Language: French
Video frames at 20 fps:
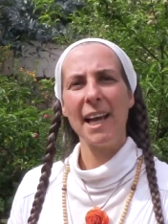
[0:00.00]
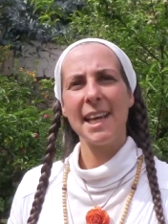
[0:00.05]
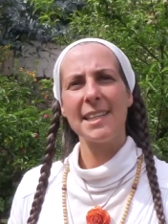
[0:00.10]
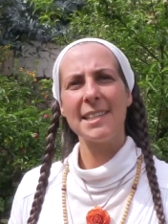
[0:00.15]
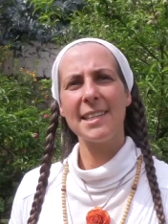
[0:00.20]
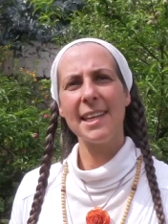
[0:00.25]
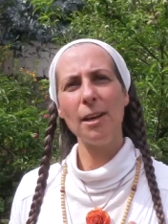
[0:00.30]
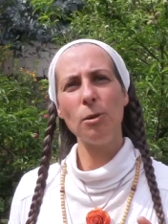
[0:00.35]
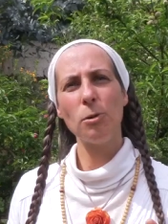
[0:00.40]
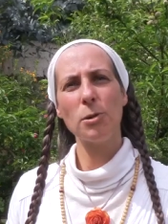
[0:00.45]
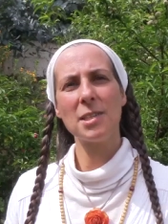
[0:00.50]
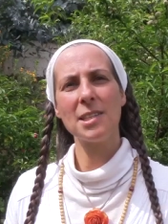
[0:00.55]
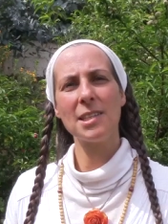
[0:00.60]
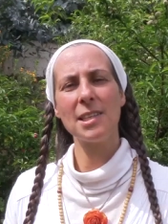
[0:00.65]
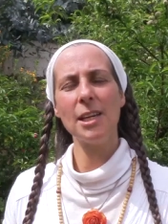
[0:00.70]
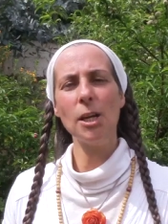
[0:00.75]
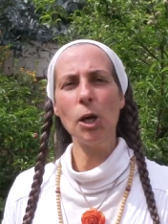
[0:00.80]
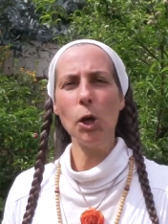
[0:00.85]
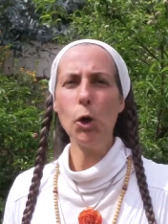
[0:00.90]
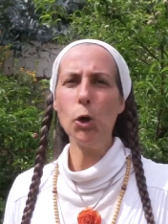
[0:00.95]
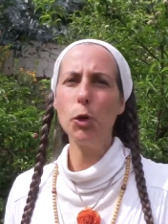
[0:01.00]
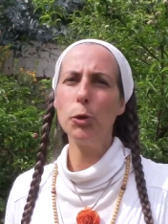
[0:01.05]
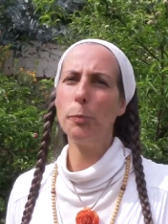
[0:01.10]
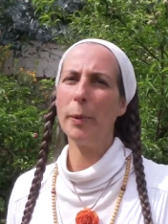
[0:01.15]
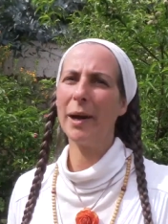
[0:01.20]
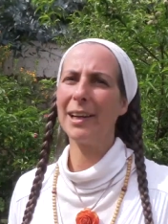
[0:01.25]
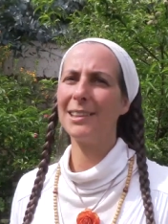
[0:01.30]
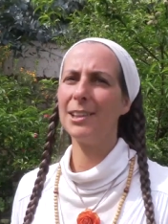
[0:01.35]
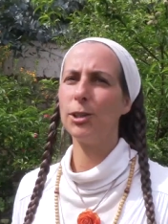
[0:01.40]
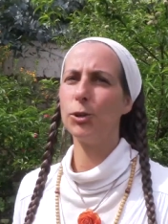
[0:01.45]
c'est aussi une
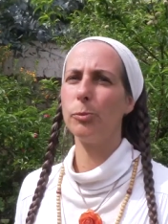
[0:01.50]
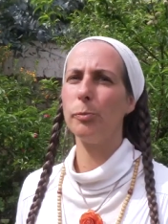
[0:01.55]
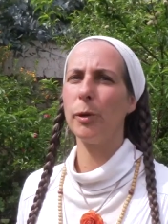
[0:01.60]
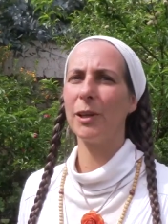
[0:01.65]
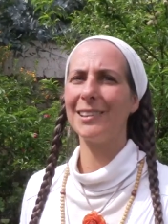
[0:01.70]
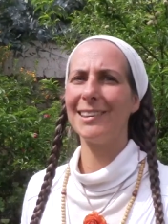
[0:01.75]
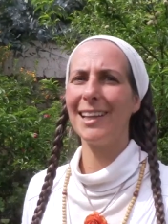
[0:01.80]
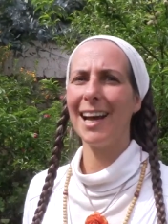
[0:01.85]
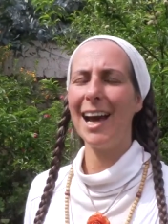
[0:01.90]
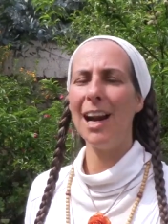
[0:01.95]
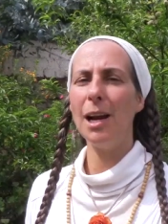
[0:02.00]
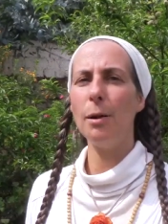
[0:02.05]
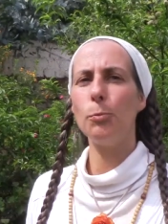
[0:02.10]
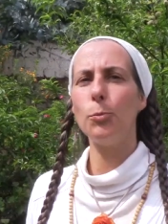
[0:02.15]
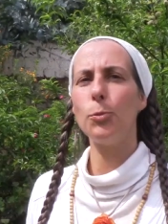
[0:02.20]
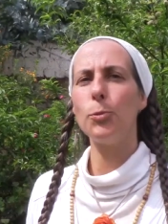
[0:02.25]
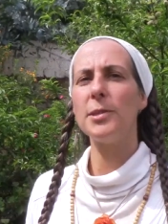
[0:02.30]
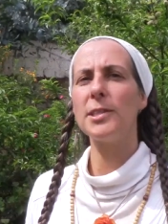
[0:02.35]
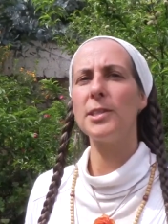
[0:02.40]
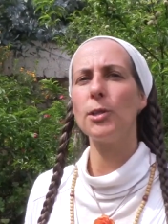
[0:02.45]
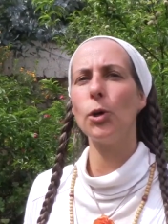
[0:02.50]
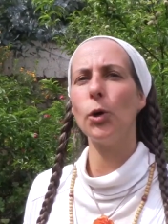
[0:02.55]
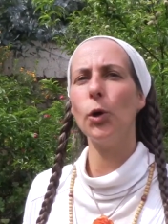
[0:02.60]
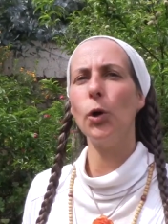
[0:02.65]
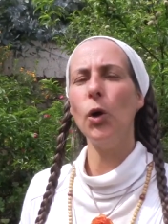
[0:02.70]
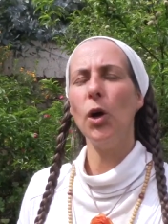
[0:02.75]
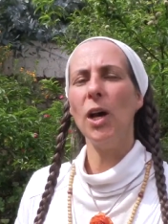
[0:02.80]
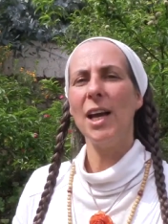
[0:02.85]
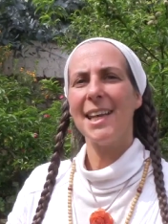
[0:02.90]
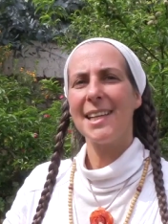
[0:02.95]
partie du mental puisque
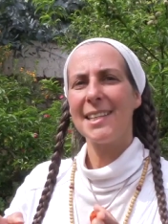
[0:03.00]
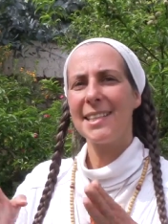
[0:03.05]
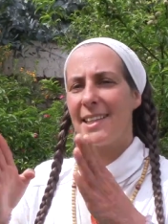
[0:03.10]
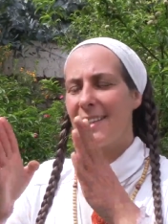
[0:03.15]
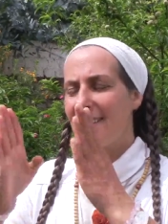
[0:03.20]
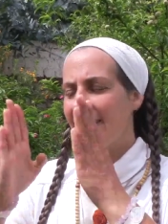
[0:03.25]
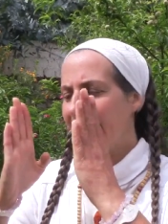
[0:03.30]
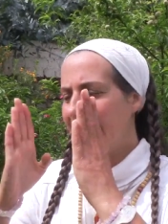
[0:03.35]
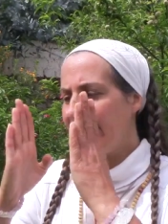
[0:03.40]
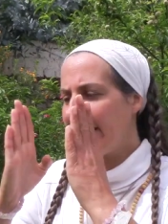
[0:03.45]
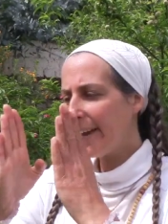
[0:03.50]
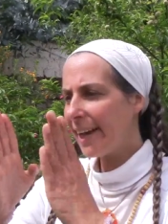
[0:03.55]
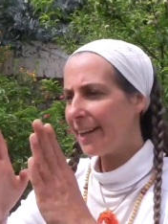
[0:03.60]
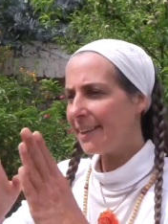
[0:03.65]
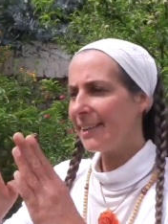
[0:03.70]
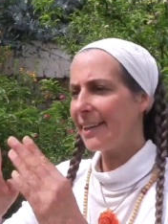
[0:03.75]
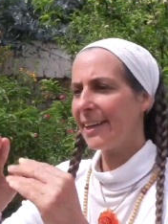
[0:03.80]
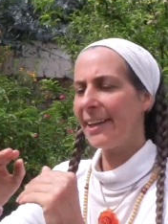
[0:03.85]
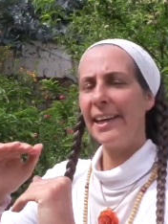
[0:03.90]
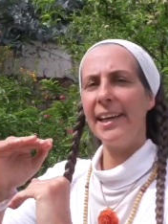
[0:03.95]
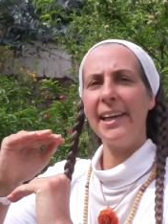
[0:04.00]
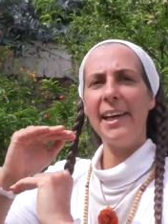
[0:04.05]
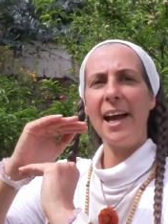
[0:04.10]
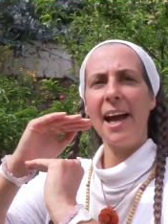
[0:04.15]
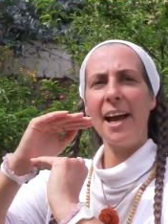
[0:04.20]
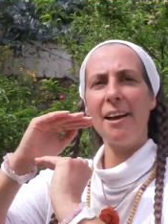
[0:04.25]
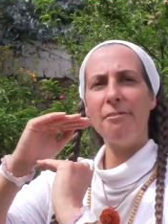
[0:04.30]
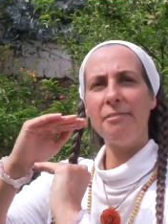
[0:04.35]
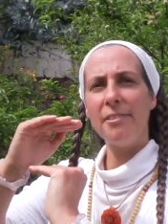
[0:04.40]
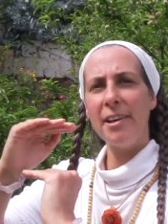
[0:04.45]
c'est très cadré
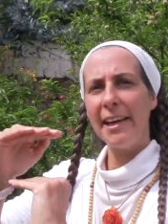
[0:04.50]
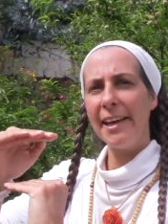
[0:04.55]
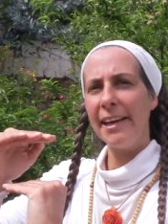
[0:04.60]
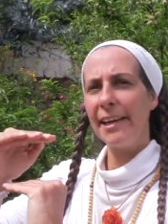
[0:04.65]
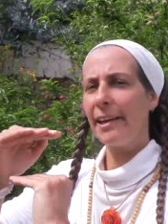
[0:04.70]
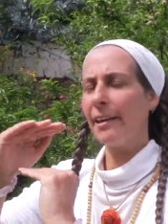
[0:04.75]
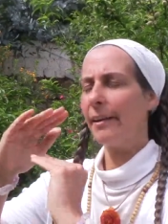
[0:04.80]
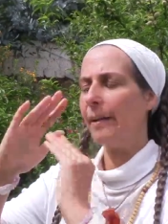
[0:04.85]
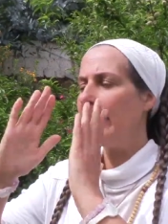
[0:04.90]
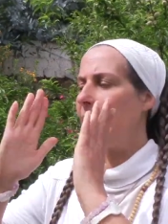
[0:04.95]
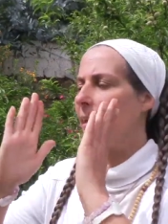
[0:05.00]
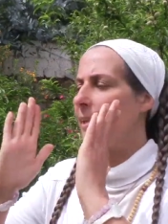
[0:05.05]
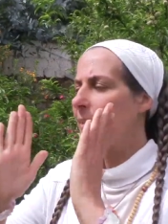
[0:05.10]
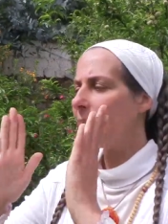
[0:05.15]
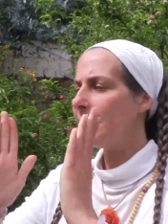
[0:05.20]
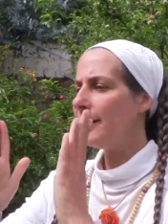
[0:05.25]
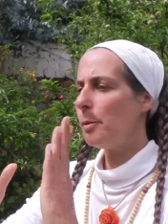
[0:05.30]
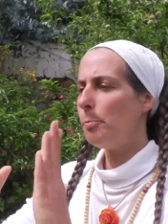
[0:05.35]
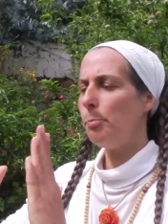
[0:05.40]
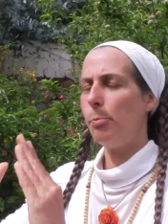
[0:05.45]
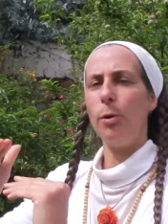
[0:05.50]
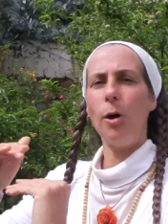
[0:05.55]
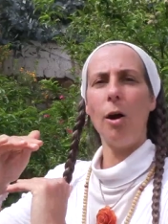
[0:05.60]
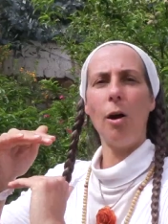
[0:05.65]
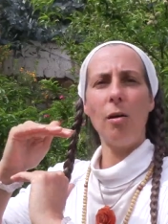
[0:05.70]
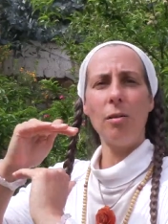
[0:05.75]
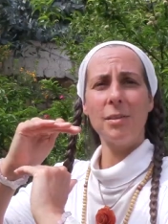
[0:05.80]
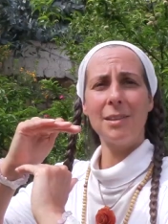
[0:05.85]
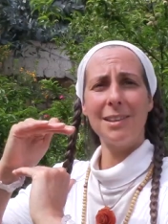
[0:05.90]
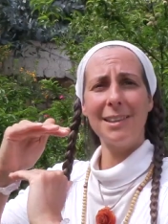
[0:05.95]
avec des
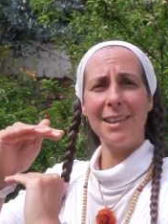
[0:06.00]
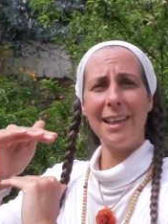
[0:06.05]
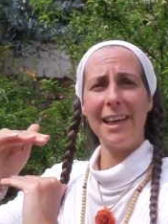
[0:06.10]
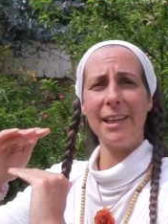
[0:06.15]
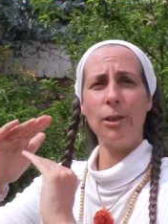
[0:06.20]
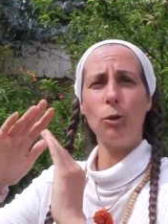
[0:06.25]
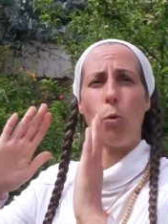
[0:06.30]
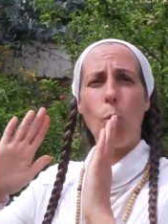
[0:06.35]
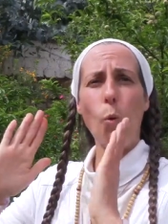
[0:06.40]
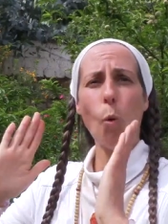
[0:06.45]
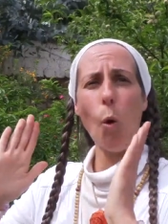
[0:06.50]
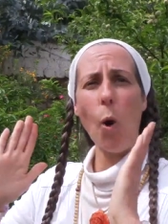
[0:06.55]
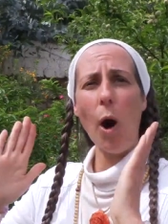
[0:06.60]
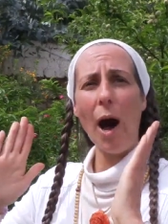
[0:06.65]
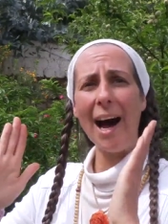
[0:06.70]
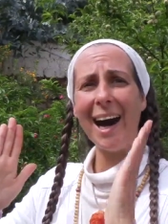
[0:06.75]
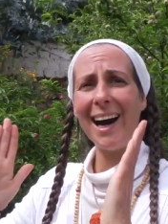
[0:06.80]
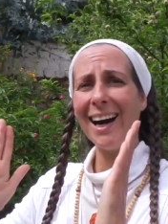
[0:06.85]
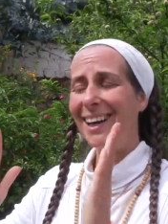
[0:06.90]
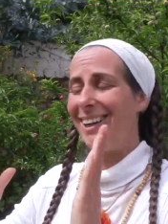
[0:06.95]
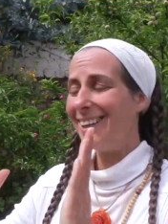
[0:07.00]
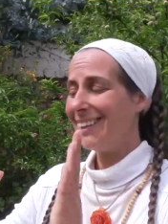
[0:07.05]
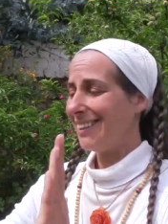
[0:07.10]
plans très droits,